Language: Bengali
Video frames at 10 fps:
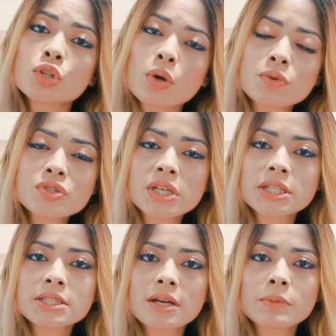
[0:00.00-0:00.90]
তখন
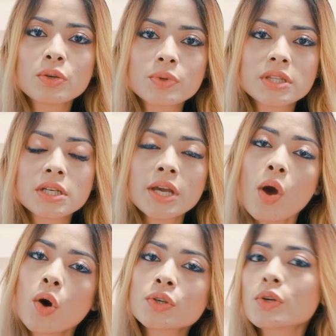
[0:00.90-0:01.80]
সেক্ষেত্রে আমরা রুগীদেরকে
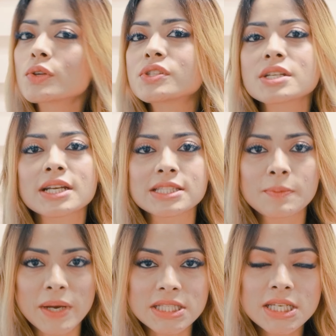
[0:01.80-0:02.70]
অনকোলজিস্টের
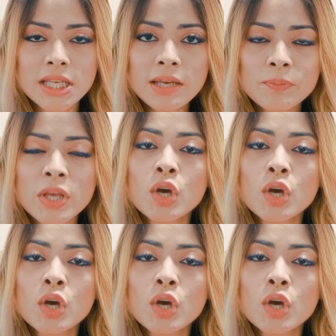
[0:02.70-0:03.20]
কাছে পাঠিয়ে দিই